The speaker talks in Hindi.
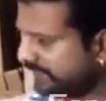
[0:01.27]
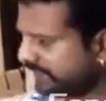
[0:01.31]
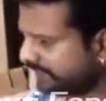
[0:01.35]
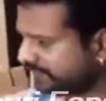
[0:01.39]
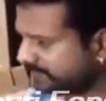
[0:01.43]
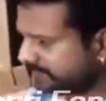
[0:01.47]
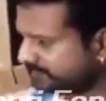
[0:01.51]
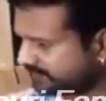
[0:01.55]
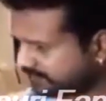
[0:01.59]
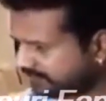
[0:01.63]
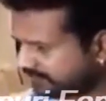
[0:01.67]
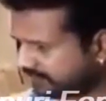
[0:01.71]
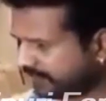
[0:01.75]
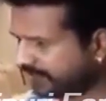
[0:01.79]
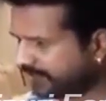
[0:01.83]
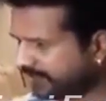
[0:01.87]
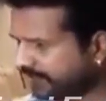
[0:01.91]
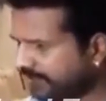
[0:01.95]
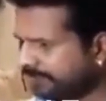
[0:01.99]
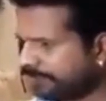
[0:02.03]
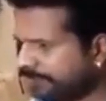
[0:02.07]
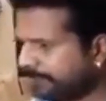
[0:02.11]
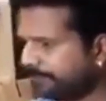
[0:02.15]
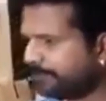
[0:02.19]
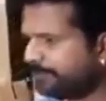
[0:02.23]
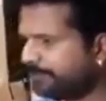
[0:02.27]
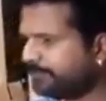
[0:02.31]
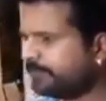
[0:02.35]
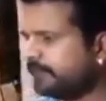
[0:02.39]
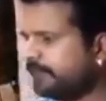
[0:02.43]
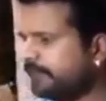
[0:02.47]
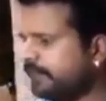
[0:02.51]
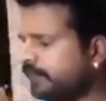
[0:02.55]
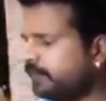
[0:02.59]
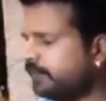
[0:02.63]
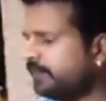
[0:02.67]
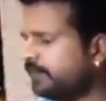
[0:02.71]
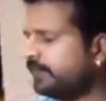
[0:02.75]
से रहना सीखा है
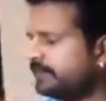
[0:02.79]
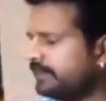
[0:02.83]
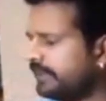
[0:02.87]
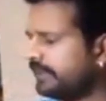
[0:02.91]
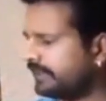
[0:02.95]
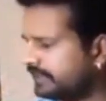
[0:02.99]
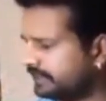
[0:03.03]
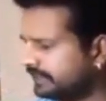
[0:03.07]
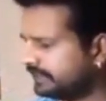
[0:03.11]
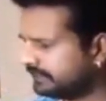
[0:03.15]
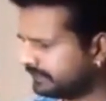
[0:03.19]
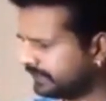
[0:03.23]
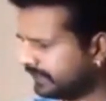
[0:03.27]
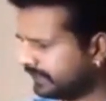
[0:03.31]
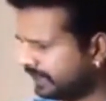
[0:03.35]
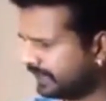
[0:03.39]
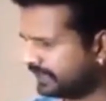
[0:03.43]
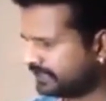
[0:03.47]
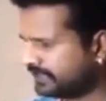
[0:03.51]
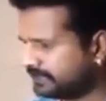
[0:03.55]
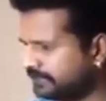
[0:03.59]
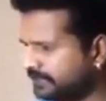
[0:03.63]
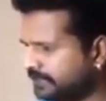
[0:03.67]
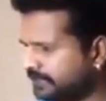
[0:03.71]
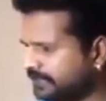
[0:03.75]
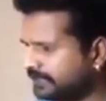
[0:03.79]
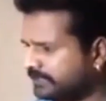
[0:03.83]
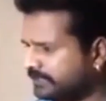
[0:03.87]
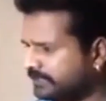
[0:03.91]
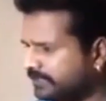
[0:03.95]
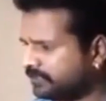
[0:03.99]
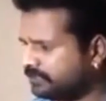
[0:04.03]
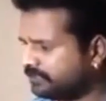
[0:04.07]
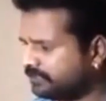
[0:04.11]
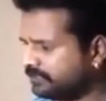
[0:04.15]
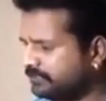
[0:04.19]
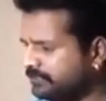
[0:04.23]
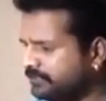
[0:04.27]
और मर्दानगी से आज भी
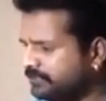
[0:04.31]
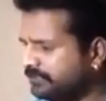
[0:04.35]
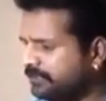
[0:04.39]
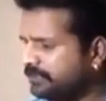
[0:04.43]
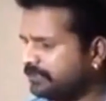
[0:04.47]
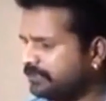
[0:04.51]
रहता हूँ